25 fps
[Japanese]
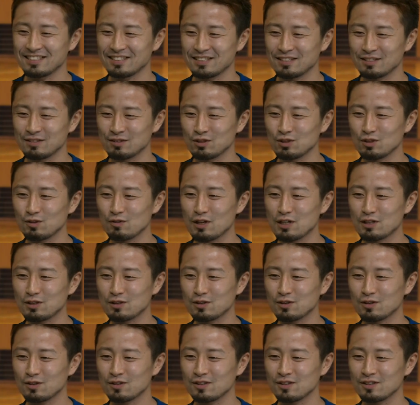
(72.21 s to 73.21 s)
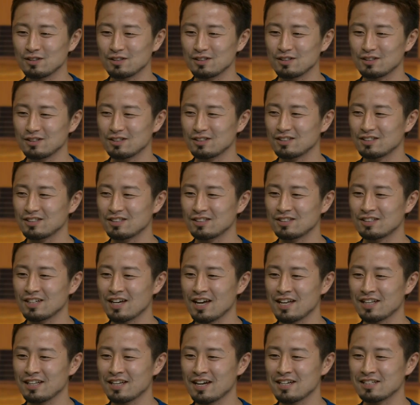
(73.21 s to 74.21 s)
自分の場合その試
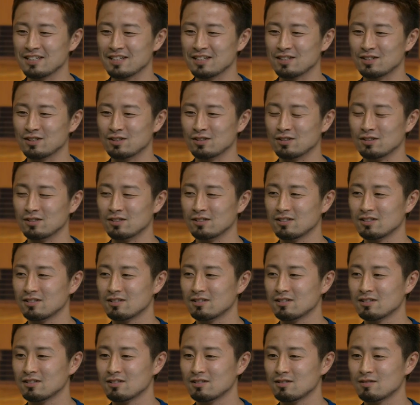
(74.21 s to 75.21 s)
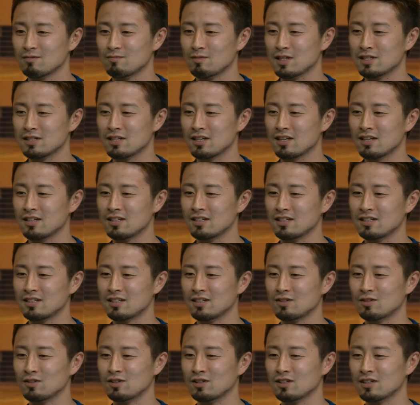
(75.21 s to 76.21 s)
合に挨拶真っ先に来
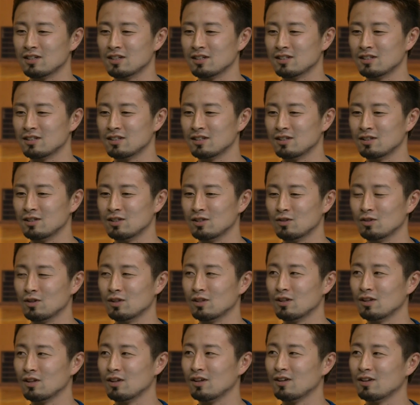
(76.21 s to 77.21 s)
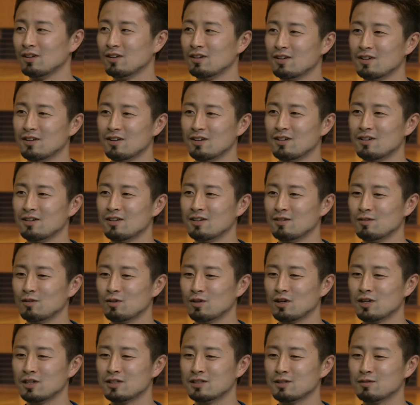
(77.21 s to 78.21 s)
てくれたって言ってくれて、うん、
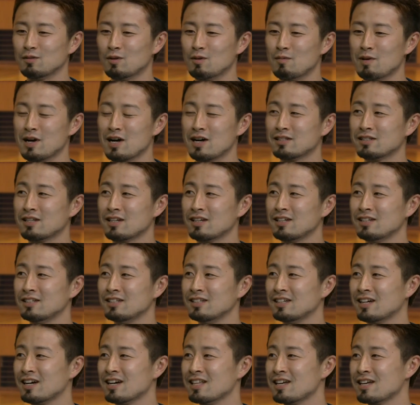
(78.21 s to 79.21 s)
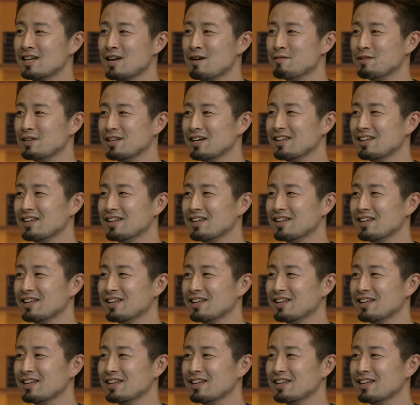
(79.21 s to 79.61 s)
僕からしても真っ先に行かなきゃみた